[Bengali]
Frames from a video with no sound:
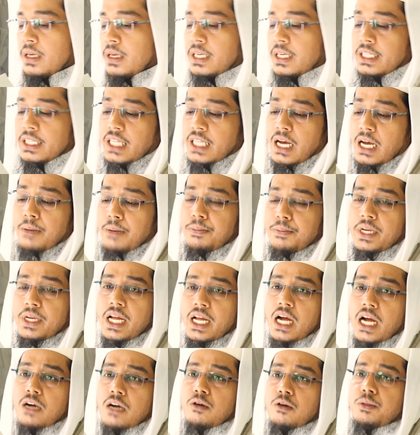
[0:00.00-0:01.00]
কিতাব
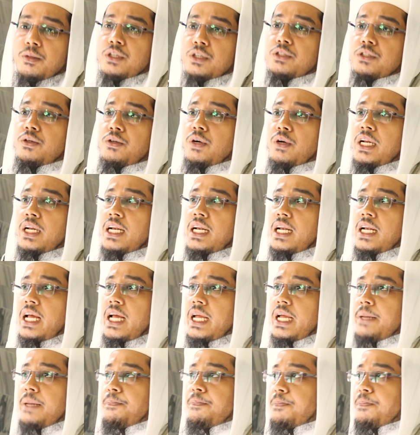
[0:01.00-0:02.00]
নিয়ে আগমন করেন
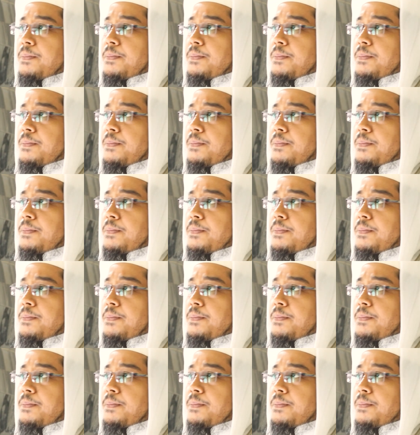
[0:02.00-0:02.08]
নাই